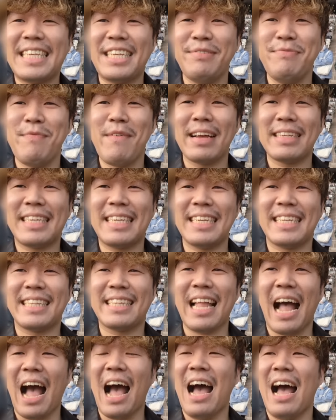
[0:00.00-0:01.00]
ちまし
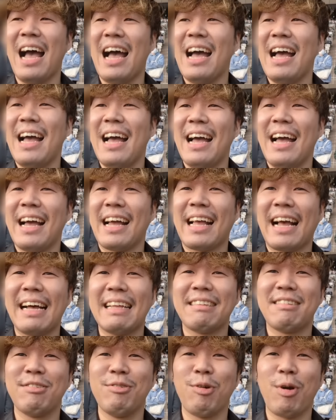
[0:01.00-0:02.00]
た
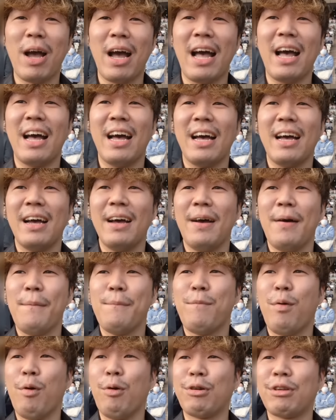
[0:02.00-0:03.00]
和ズが
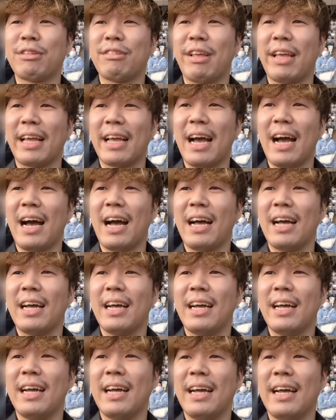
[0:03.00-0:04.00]
ポールセンが
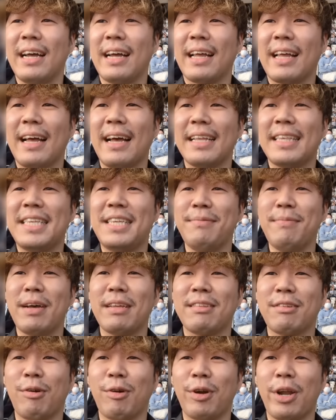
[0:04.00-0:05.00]
勝ち
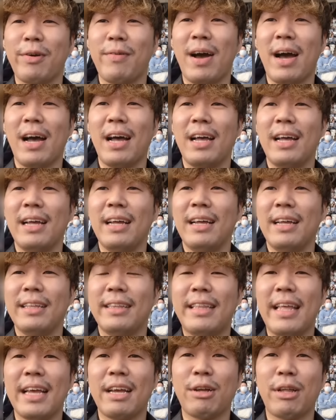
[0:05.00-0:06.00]
ますこれは
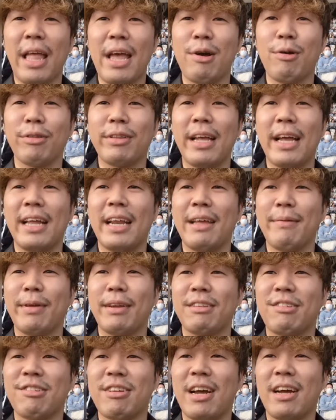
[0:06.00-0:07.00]
で手応え
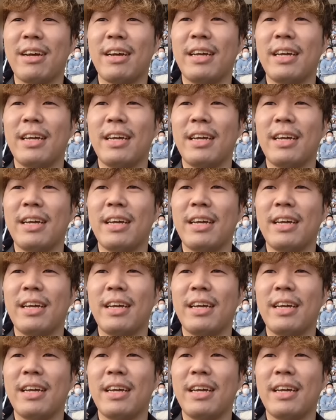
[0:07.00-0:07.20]
レベル違うで